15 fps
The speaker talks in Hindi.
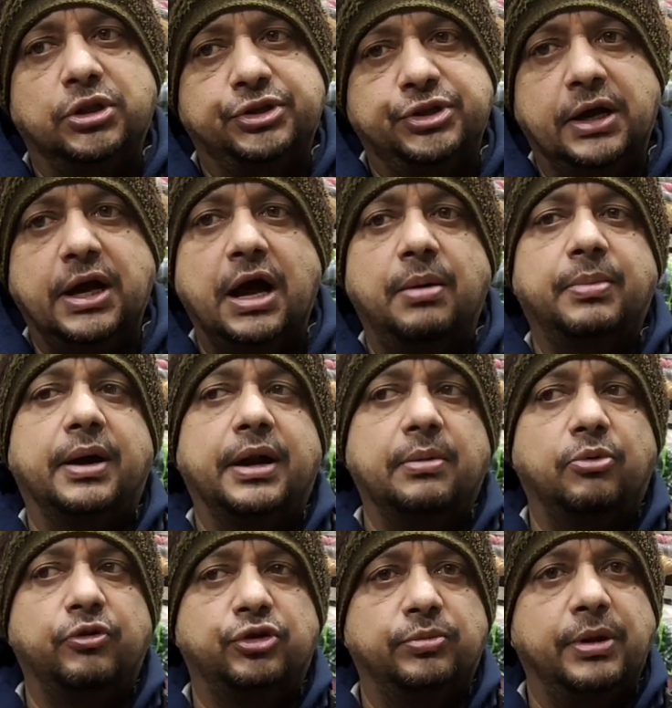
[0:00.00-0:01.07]
अच्छा काम करें
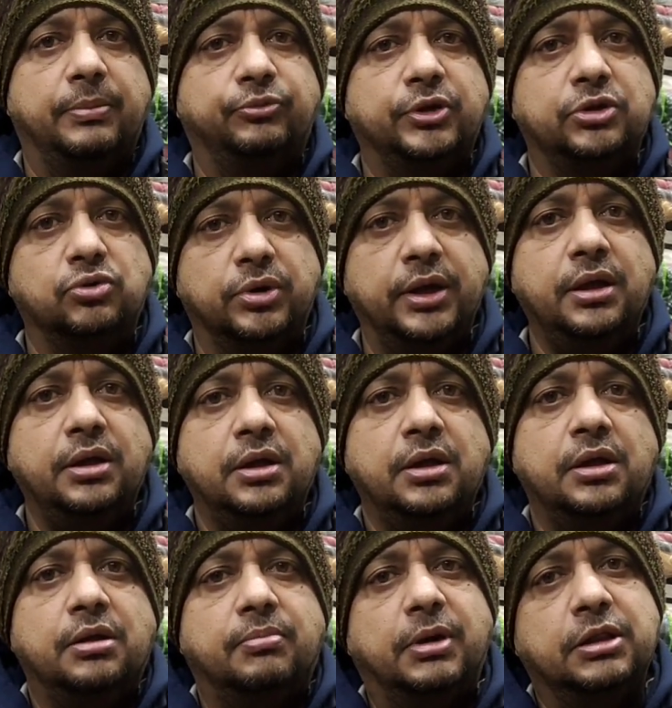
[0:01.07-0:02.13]
भविष्य में हमसे जुड़े
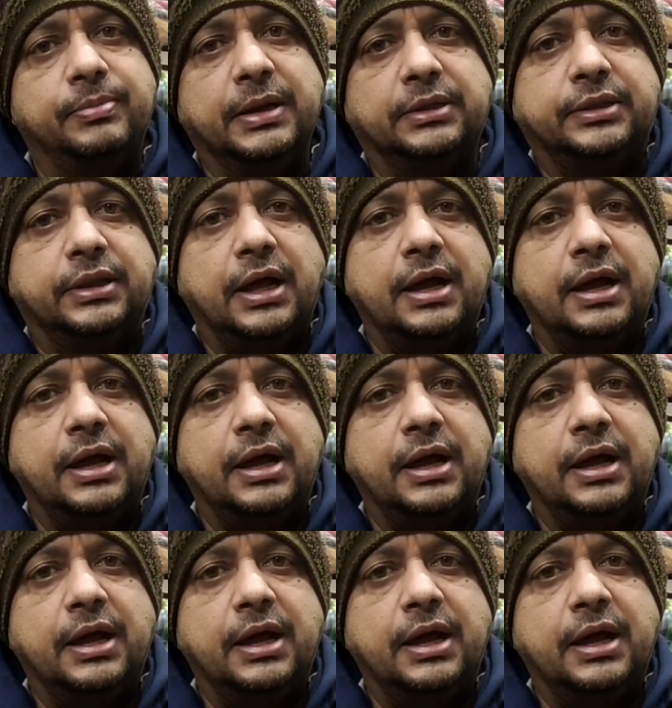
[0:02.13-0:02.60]
बात मिलता